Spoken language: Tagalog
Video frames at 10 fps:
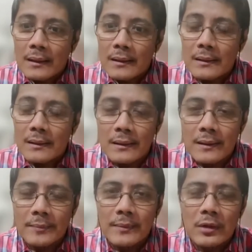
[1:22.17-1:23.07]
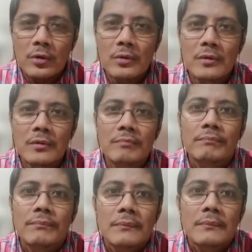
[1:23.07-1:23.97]
uh, yung
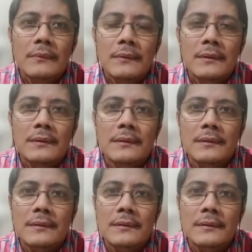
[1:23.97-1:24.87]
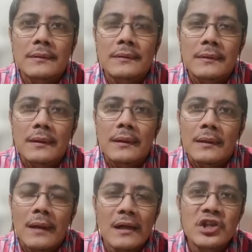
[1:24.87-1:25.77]
um,
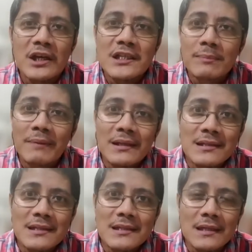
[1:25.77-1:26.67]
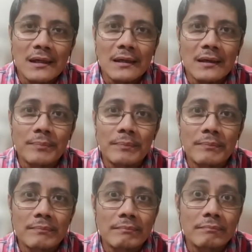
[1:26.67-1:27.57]
adjustments sa
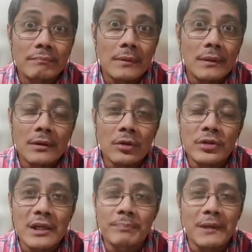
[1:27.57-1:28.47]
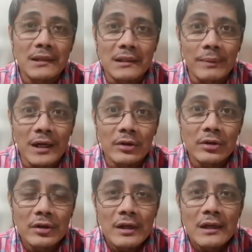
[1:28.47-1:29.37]
you know sa trabaho
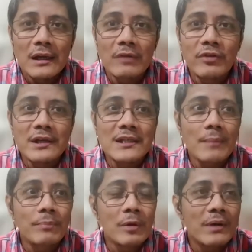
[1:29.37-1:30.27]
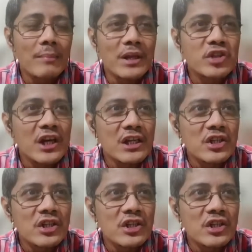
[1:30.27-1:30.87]
mm-hmm. like for example maraming changes